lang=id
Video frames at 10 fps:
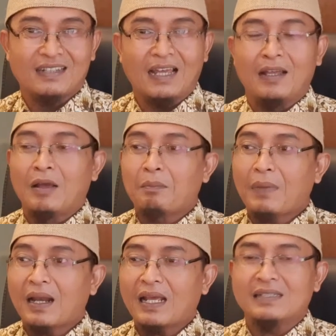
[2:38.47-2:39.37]
Nah,
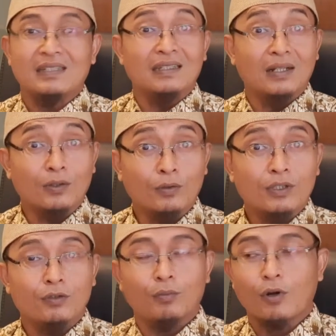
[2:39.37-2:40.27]
malah cenderung
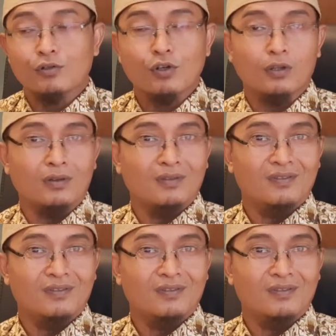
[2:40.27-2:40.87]
itu merosot.